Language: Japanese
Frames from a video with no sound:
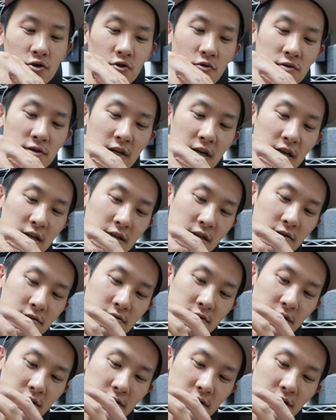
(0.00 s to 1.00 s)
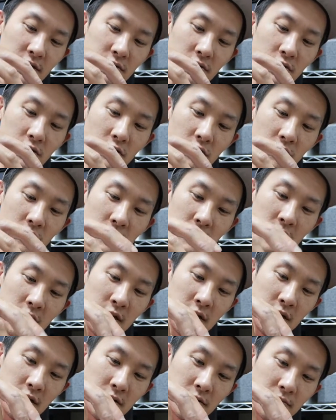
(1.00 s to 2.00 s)
渉されてるんですけど、
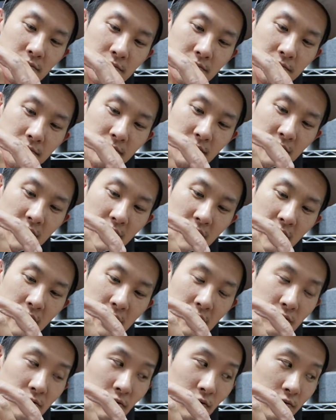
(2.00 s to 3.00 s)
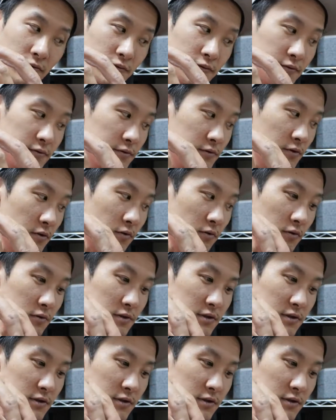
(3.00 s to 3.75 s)
フード